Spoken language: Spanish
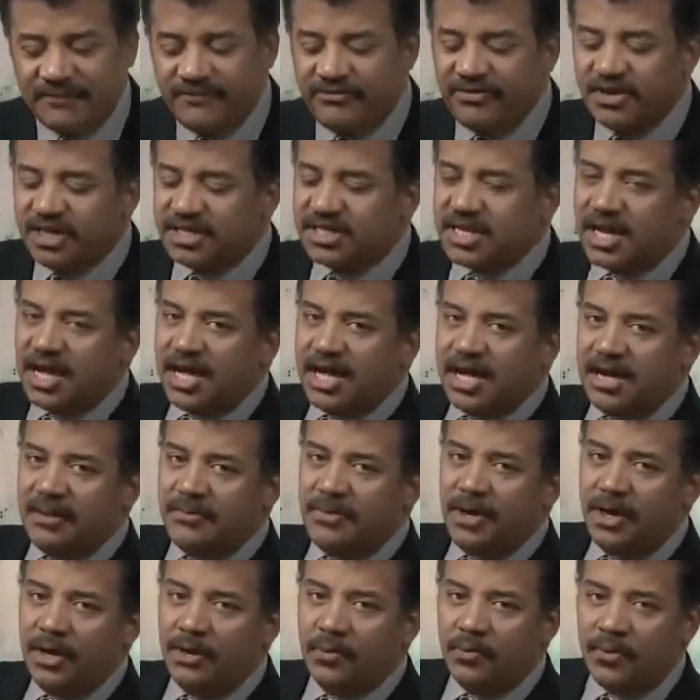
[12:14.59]
porque cada
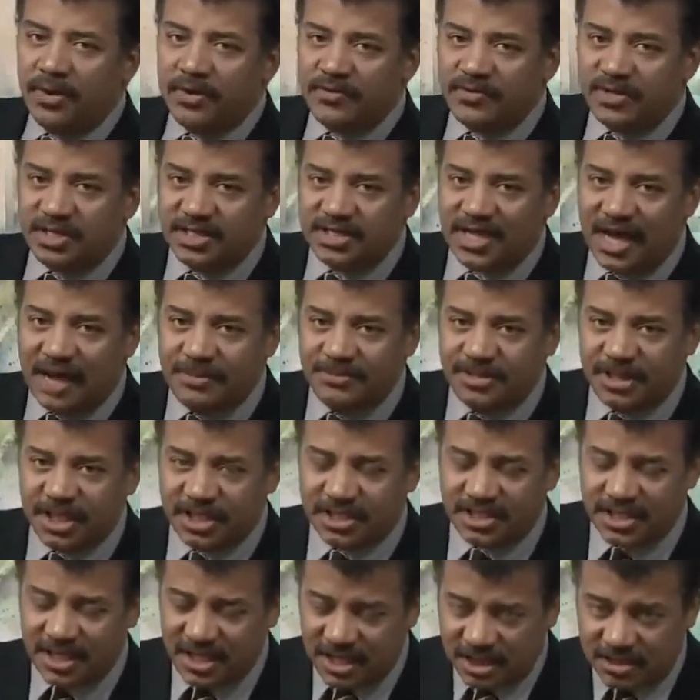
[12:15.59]
vez que uno de
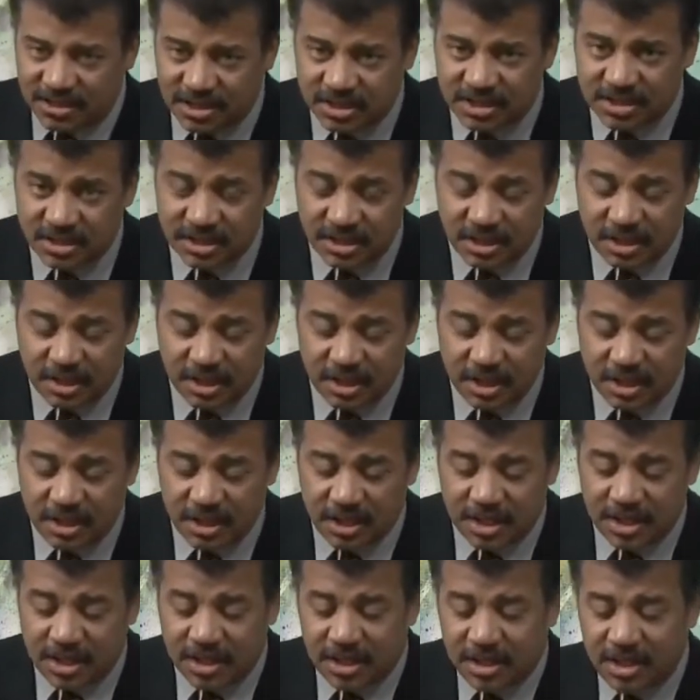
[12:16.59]
estos objetos
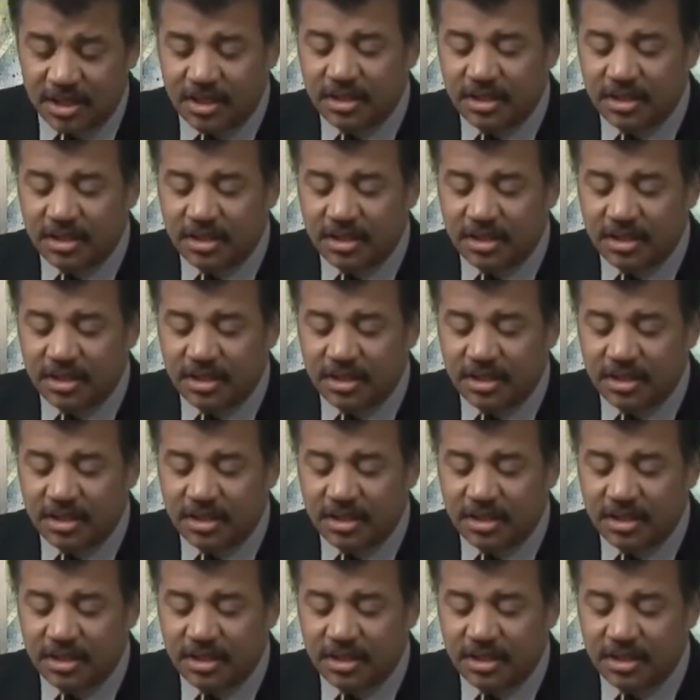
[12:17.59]
choca,